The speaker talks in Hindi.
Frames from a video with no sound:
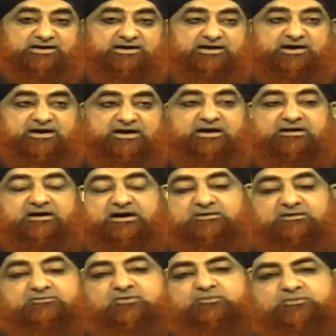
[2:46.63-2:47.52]
हाँ अब
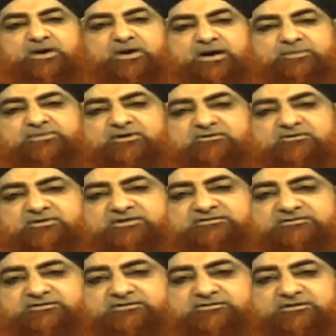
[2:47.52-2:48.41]
वो बाप के
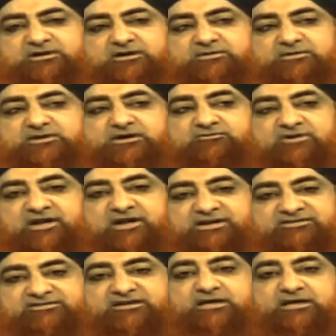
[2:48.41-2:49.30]
वास्ते से कि जी
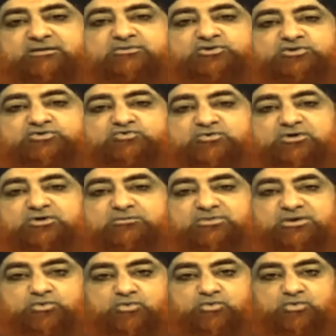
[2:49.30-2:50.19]
वाल साहिब की चूँकि
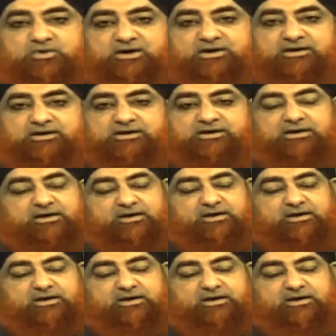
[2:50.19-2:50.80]
मनकूहा हैं